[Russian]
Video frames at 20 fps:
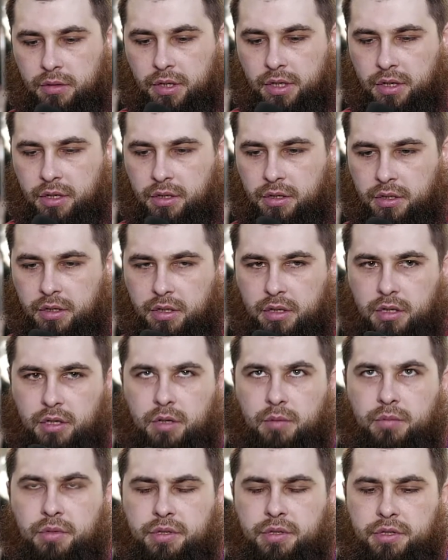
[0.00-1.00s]
на рынок
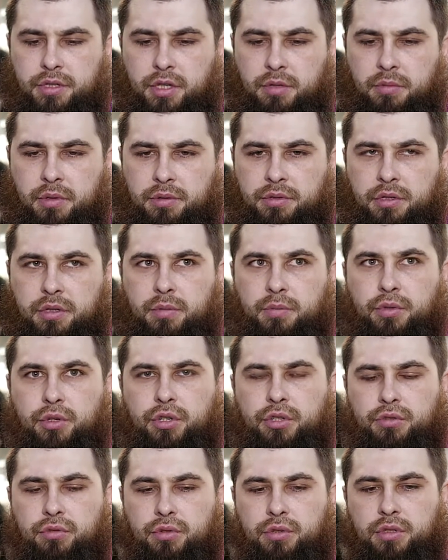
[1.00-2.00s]
э, мы занимаемся
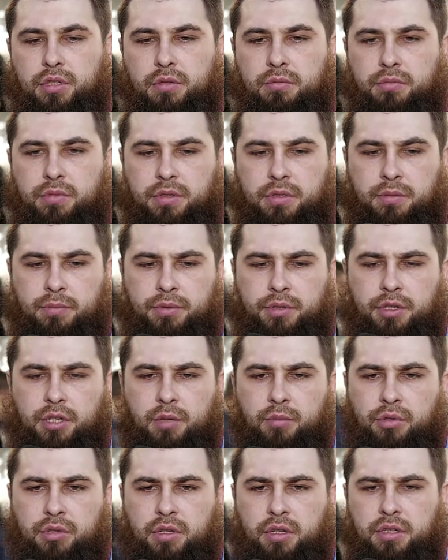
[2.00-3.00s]
производством
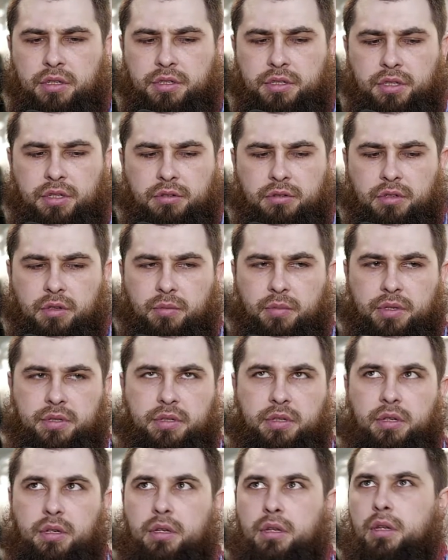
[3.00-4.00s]
переработки консервированного
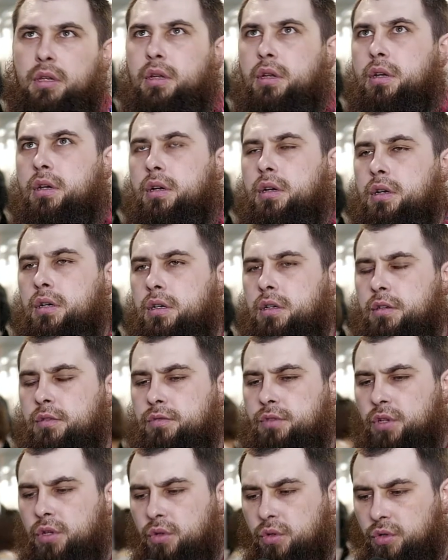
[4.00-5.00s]
мяса а,
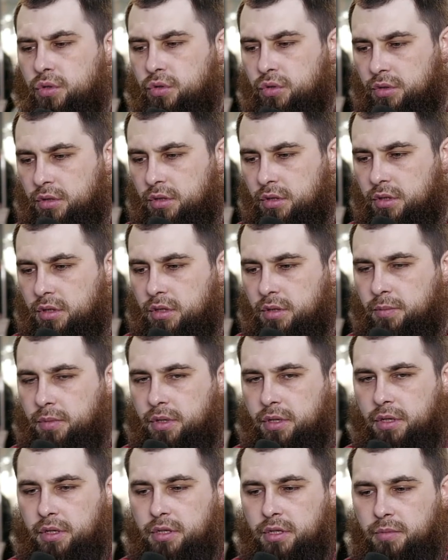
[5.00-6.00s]
второй год, по
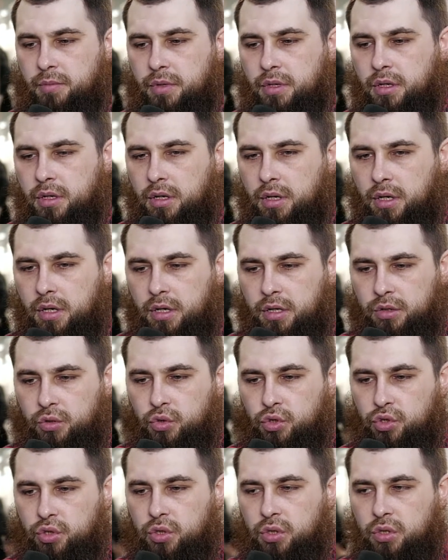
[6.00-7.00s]
крайней мере. А
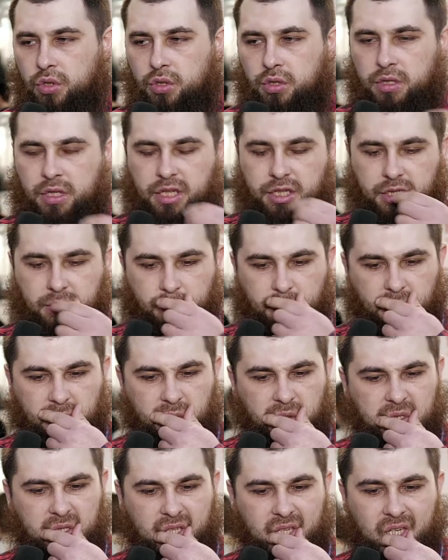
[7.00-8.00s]
то, что наша
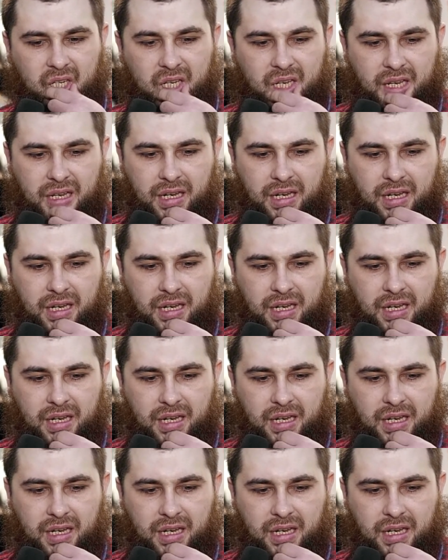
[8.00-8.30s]
продукция,